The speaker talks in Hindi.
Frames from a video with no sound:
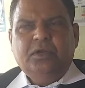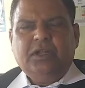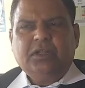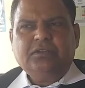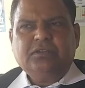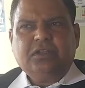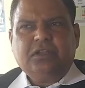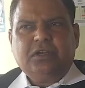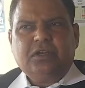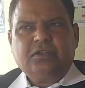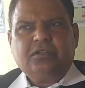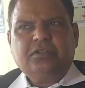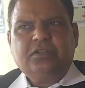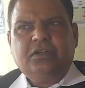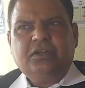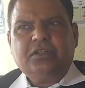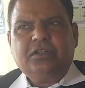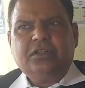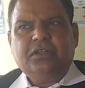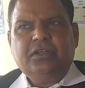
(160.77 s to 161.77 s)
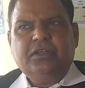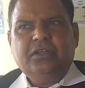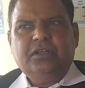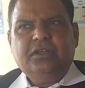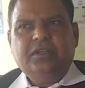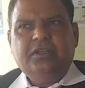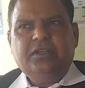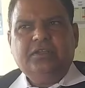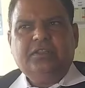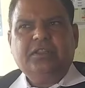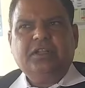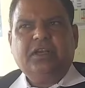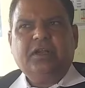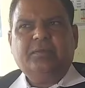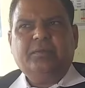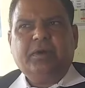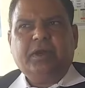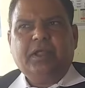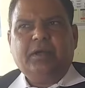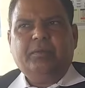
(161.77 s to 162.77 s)
बिना संरक्षण के इतना
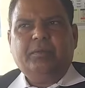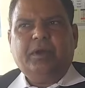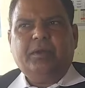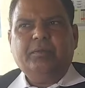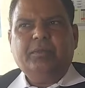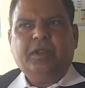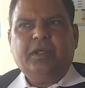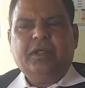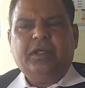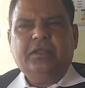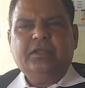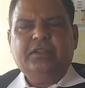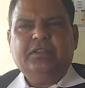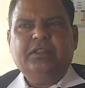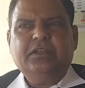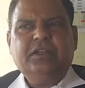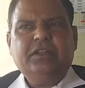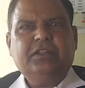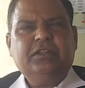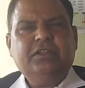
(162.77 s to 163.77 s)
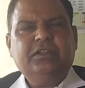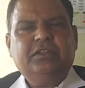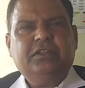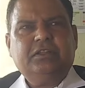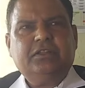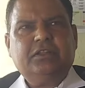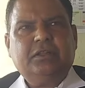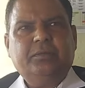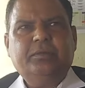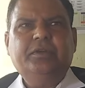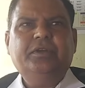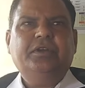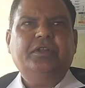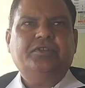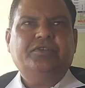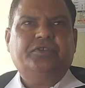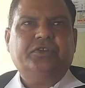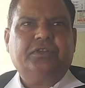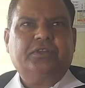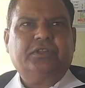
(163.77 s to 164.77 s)
बड़ा मामला इतने दिन तक दब ही
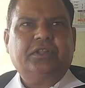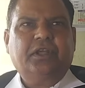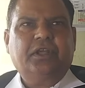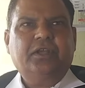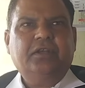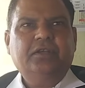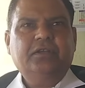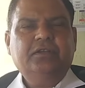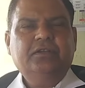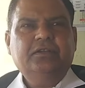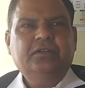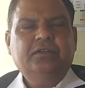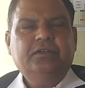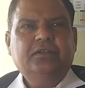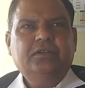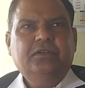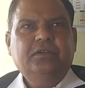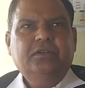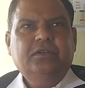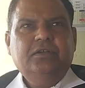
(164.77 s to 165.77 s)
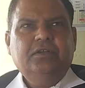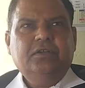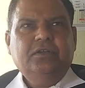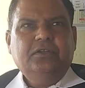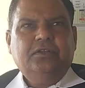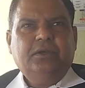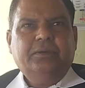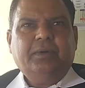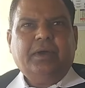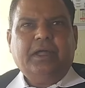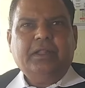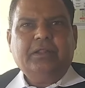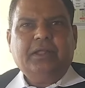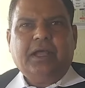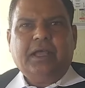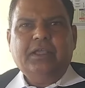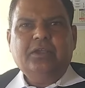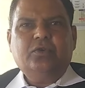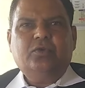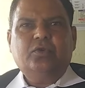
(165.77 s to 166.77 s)
नहीं सकता है हम्म। जब
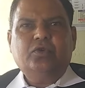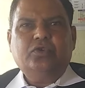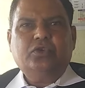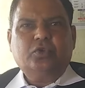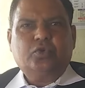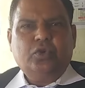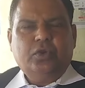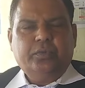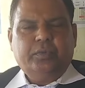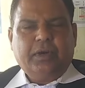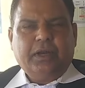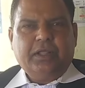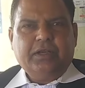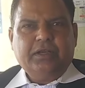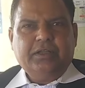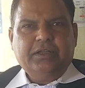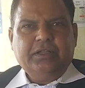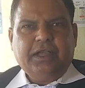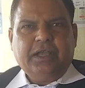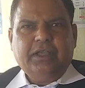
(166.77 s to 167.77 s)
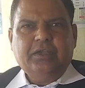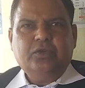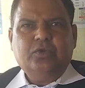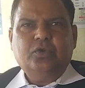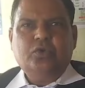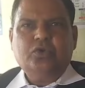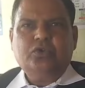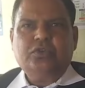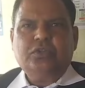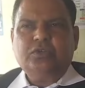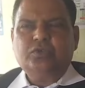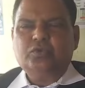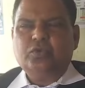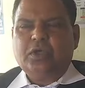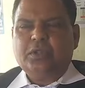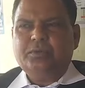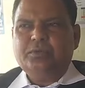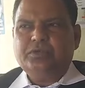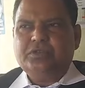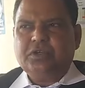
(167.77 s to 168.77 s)
हाई कोर्ट से कोई बड़ा नहीं हाई कोर्ट तक जो
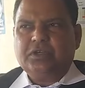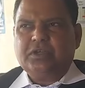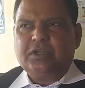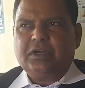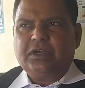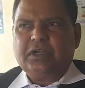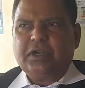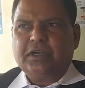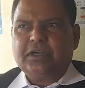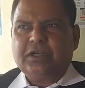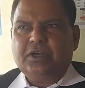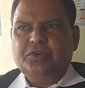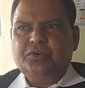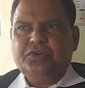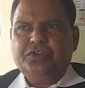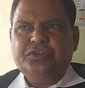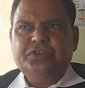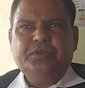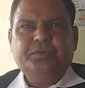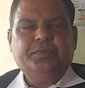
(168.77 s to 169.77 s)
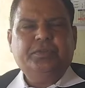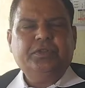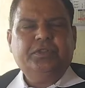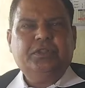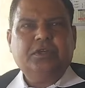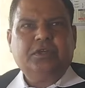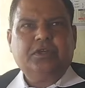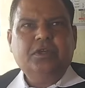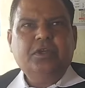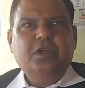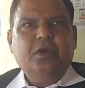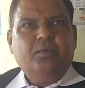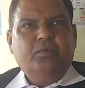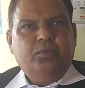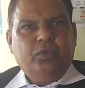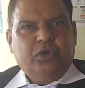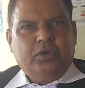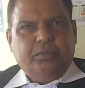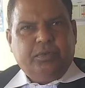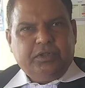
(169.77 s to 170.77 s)
आदमी चक्कर काटा हो डीजीपी तक
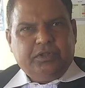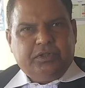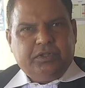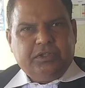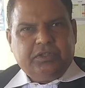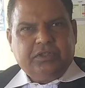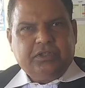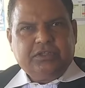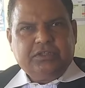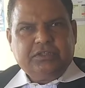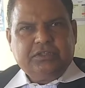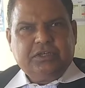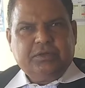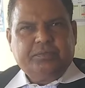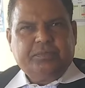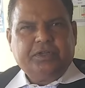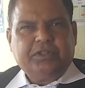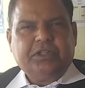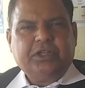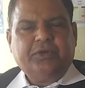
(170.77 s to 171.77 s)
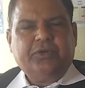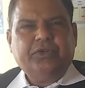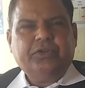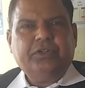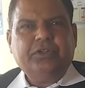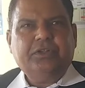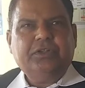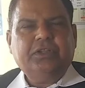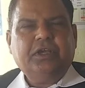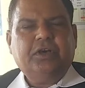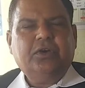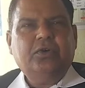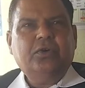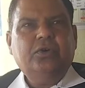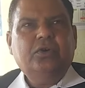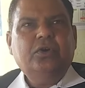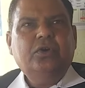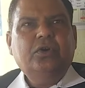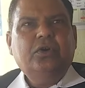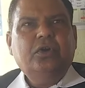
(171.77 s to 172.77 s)
मुख्यमंत्री तक जिसने प्रत्यावेदन दिया
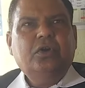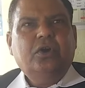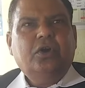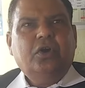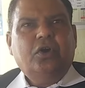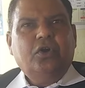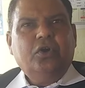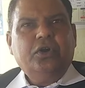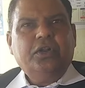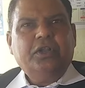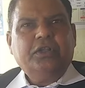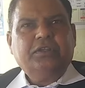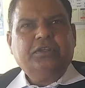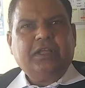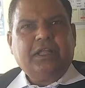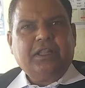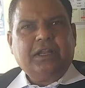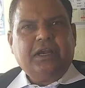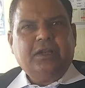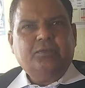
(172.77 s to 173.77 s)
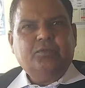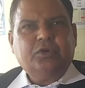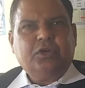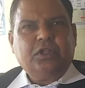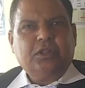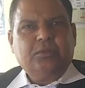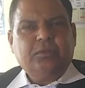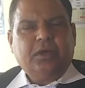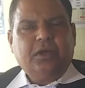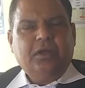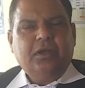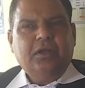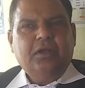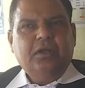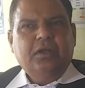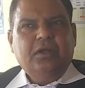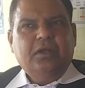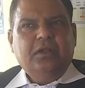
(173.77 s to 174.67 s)
हो और एक साधारण मुकदमा